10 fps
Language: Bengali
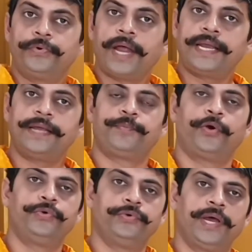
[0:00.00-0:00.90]
পুরাণের
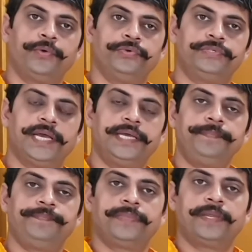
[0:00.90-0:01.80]
বর্ণনা অনুযায়ী
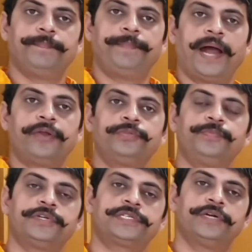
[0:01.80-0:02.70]

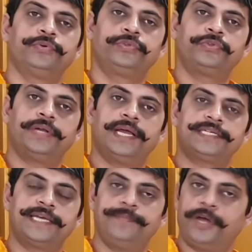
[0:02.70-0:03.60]
ভারতবর্ষের উত্তরে
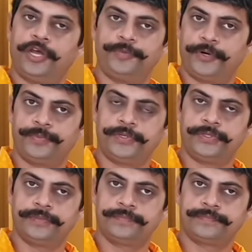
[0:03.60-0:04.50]
আছে হিমালয় পর্বত
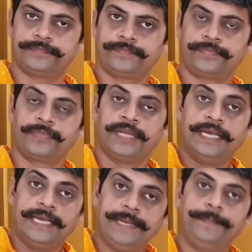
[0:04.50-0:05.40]

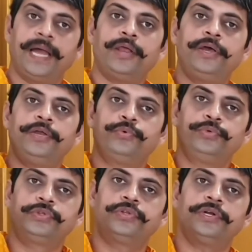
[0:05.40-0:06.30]
হিমালয়ের
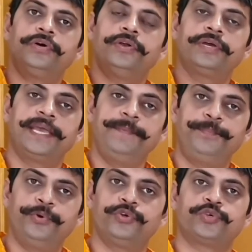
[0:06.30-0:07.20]
উত্তরে হলো
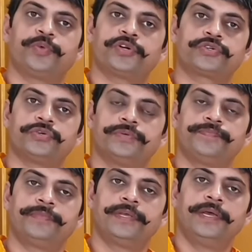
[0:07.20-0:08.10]
কিমপুরুষ বর্ষ
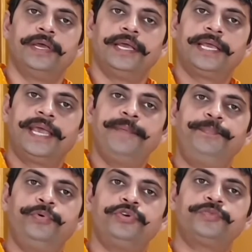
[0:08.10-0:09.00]

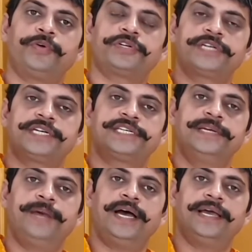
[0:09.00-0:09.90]
কিমপুরুষ বর্ষের
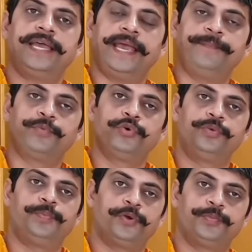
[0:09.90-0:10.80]
সীমা
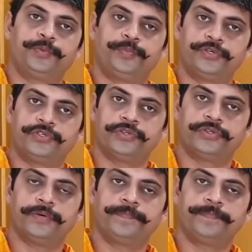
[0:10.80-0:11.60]
হেমকুট পর্বত পর্যন্ত